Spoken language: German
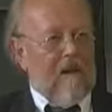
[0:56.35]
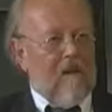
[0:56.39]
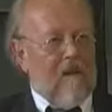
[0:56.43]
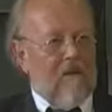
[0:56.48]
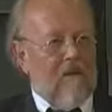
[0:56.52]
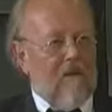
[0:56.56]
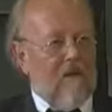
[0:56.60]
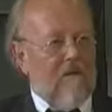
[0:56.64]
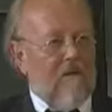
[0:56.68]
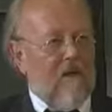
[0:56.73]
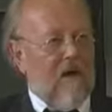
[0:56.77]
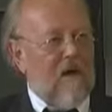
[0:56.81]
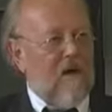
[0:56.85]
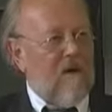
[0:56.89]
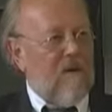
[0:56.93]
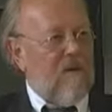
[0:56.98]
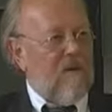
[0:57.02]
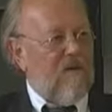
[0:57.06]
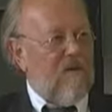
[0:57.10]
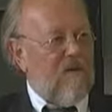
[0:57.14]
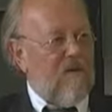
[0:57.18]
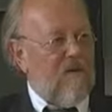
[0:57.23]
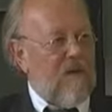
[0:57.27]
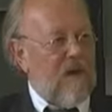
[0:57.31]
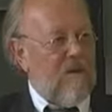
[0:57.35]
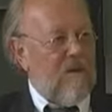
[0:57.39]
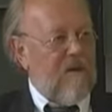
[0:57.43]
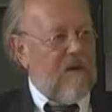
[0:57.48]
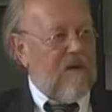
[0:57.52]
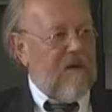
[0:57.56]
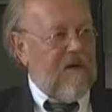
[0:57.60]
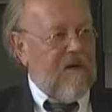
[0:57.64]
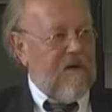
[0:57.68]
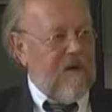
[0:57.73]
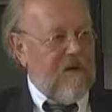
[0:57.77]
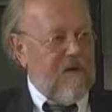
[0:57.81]
Und ich war, glaube ich, frisch
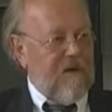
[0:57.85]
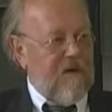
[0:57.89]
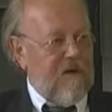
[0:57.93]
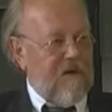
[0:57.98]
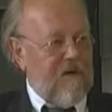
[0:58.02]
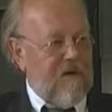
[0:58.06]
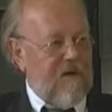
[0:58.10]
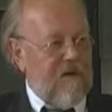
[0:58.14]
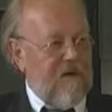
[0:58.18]
habilitiert.